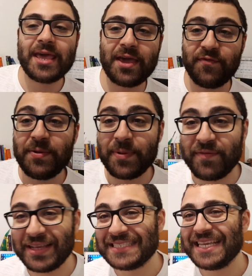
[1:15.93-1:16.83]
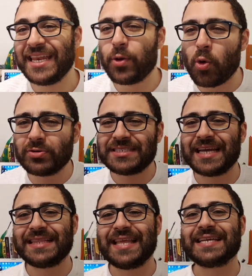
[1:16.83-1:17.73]
é, Vim para Vencer e com
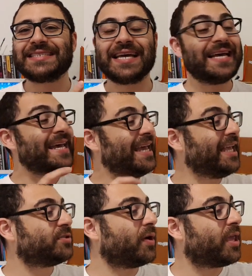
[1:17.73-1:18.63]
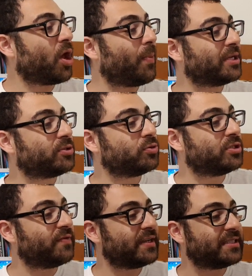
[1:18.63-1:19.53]
certeza isso aqui é uma atitude
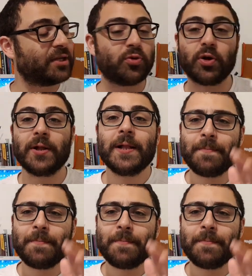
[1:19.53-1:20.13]
de vencedor.